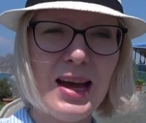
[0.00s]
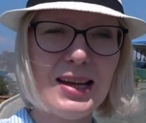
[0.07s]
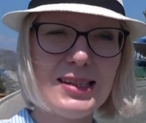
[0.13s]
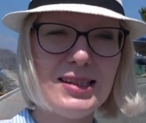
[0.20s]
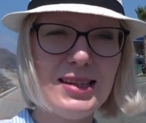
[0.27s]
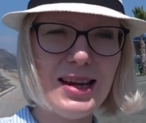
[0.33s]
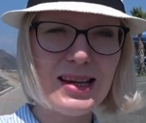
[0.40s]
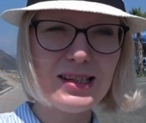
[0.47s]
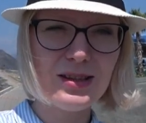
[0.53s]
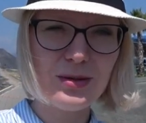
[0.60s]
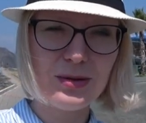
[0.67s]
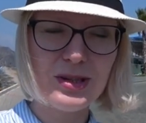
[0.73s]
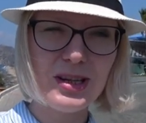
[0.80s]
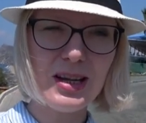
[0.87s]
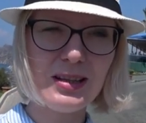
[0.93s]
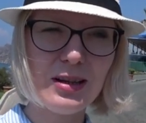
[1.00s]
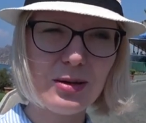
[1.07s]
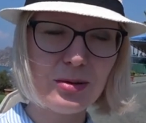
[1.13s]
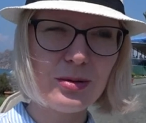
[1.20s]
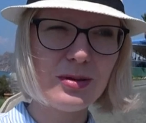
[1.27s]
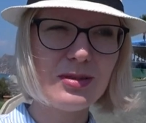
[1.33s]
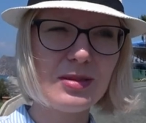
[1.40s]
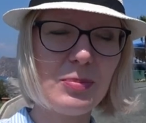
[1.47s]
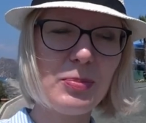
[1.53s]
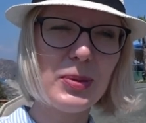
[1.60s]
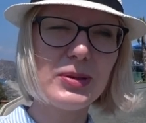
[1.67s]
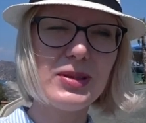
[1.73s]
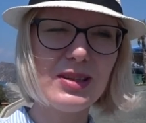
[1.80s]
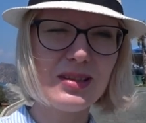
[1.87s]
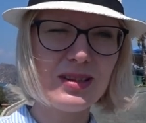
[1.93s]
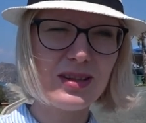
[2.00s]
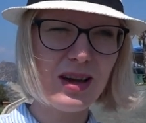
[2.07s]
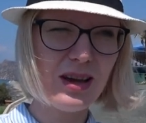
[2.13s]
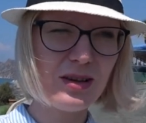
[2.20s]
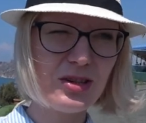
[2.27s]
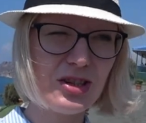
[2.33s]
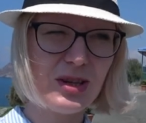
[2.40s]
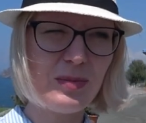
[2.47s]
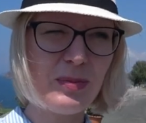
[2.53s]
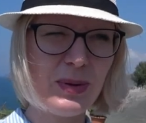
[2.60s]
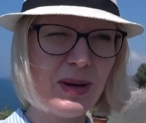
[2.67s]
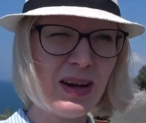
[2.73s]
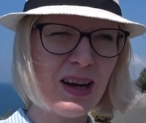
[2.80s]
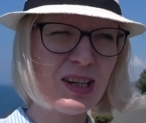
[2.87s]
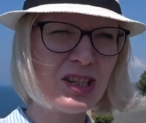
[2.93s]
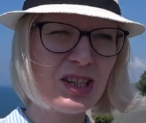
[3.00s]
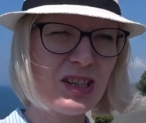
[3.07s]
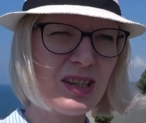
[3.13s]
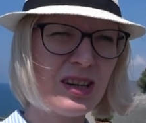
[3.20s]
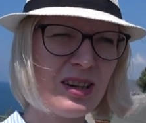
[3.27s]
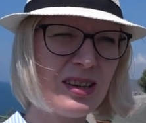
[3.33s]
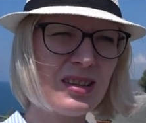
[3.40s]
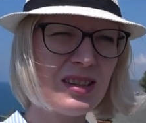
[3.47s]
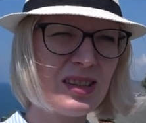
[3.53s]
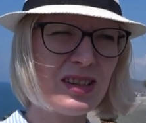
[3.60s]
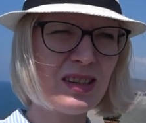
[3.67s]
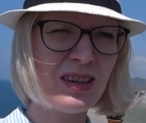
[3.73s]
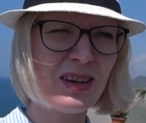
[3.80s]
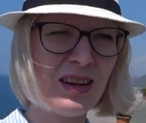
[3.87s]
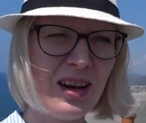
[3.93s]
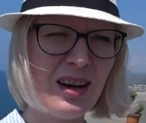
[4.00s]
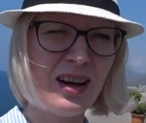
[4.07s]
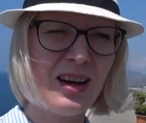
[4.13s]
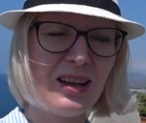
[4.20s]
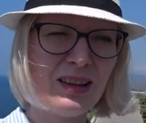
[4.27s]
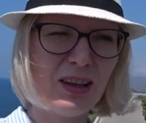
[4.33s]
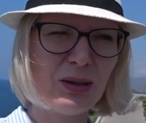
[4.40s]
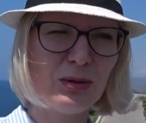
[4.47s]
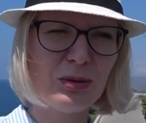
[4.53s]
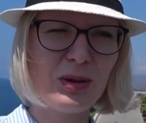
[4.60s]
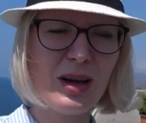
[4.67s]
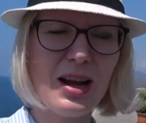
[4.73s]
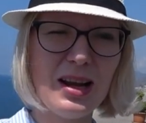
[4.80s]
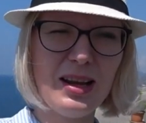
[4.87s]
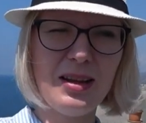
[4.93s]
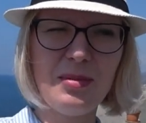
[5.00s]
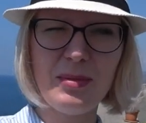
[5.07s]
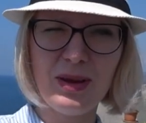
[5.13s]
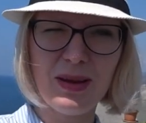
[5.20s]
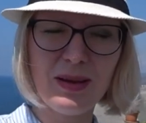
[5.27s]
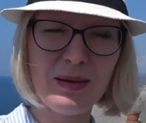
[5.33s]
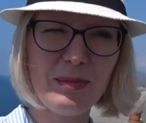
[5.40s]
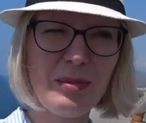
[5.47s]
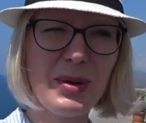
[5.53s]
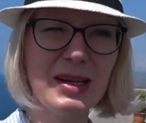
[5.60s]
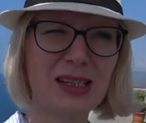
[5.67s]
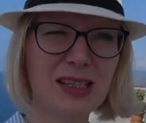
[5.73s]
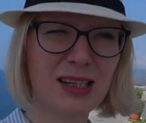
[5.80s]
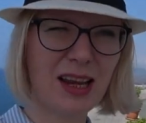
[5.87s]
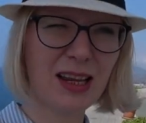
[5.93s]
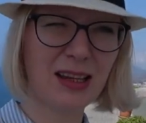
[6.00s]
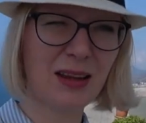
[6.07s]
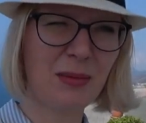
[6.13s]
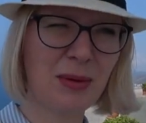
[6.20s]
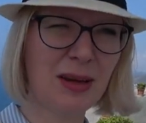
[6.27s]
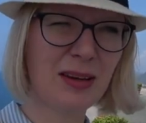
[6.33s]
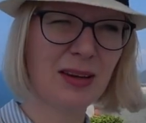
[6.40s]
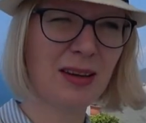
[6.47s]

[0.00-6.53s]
Здесь, друзья, находится потрясающий пляж с натуральными бассейнами